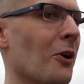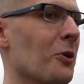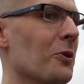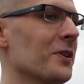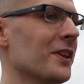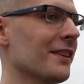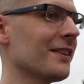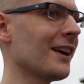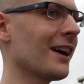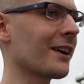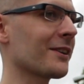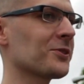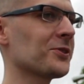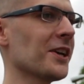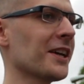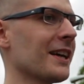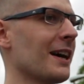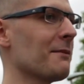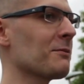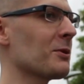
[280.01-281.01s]
Ogólnie tak,
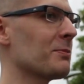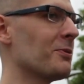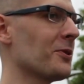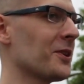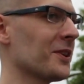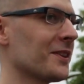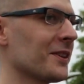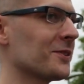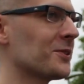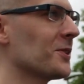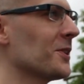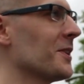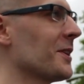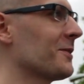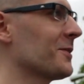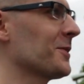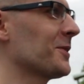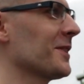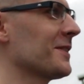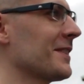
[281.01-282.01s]
czekam dopóki ten
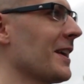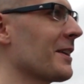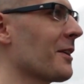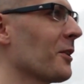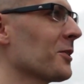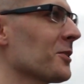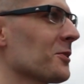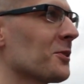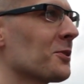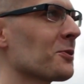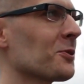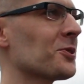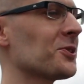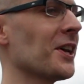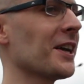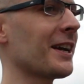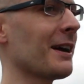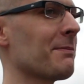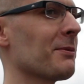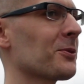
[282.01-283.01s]
silnik coś się stanie, chociaż Aha.
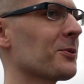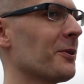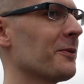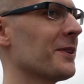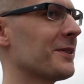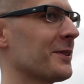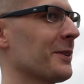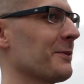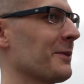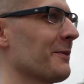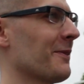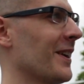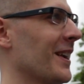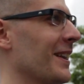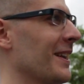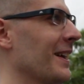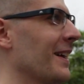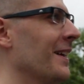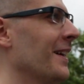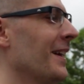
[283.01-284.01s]
uszczeka pod głowicą nie
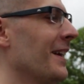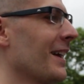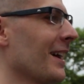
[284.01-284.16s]
walnie.